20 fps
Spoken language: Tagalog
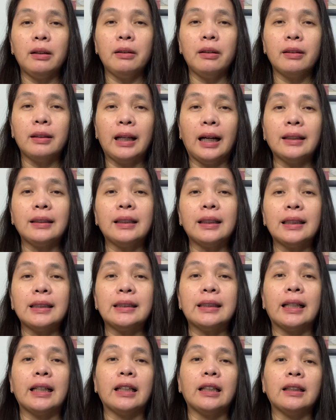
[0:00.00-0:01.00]
Dati
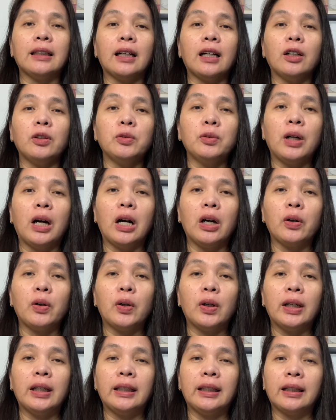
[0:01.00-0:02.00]
kasi, nakakuha
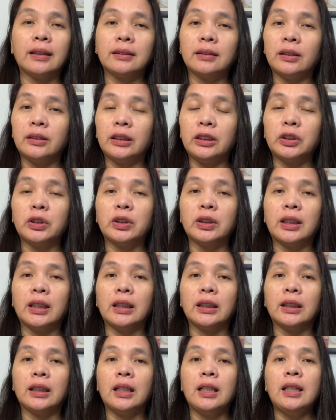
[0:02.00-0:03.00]
ko ng
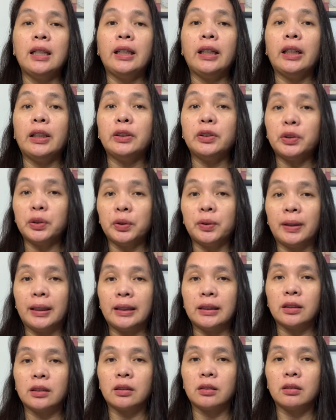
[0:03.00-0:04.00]
traditional
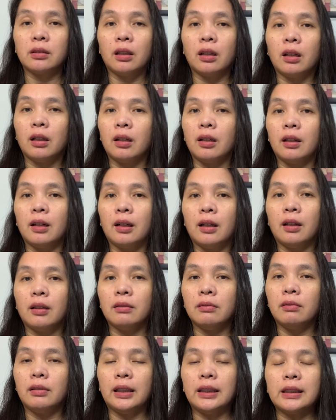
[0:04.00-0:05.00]
insurance. Uh,
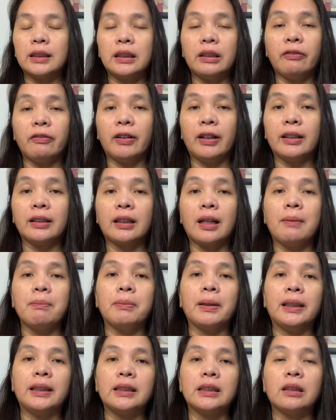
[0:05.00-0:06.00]
it's different
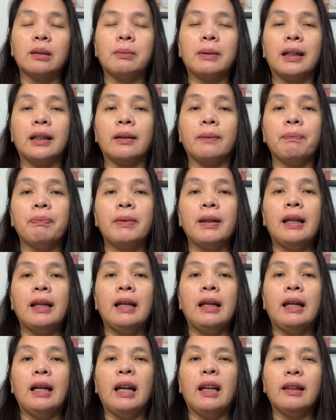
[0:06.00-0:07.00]
companies naman.
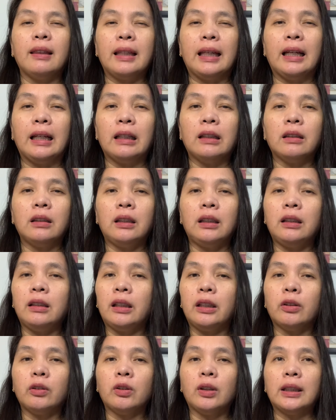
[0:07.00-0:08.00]
And then,
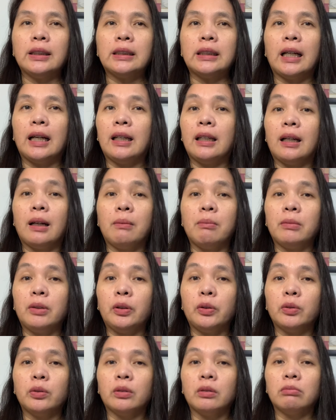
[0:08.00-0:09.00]
hindi ko kasi alam
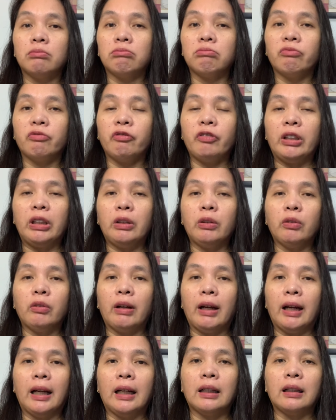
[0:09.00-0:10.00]
yung
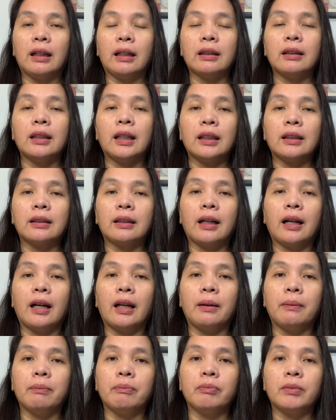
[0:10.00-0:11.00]
VUL at that
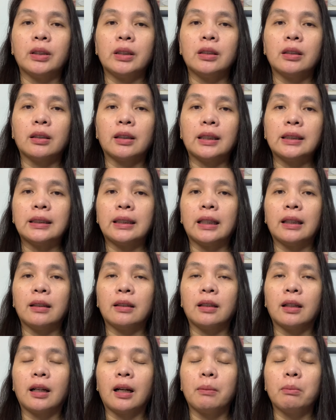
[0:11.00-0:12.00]
time kasi
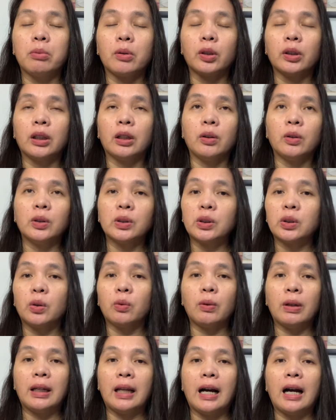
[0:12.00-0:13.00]
nag-abroad ako so
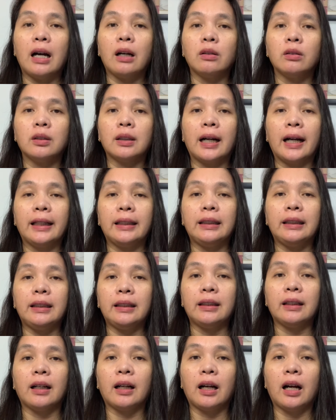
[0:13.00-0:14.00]
wala akong
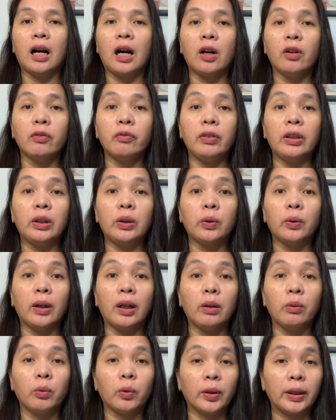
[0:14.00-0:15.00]
idea how
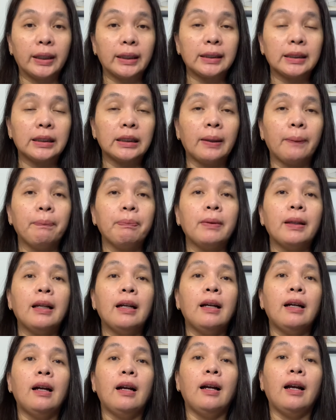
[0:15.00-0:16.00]
BUL works.
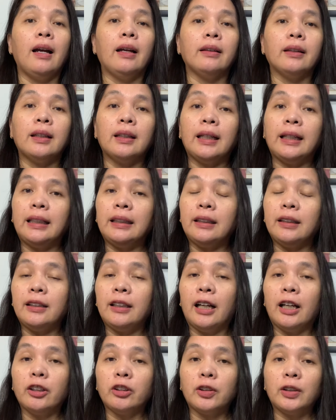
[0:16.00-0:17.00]
And then
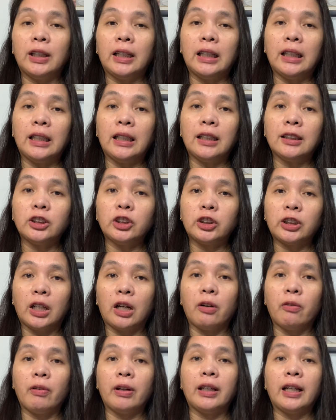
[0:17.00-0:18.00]
naintindihan ko na lang
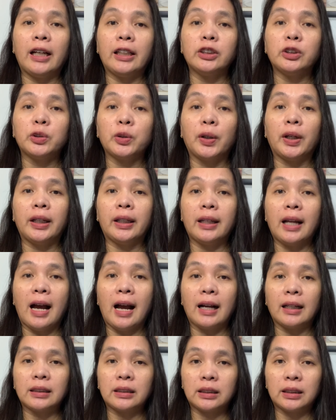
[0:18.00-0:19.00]
siya when I joined
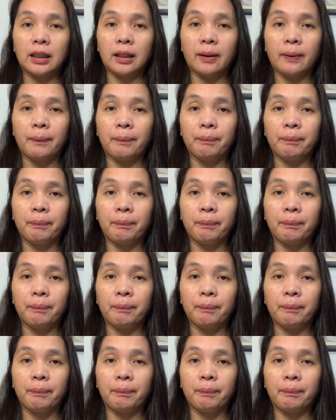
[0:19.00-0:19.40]
AXA.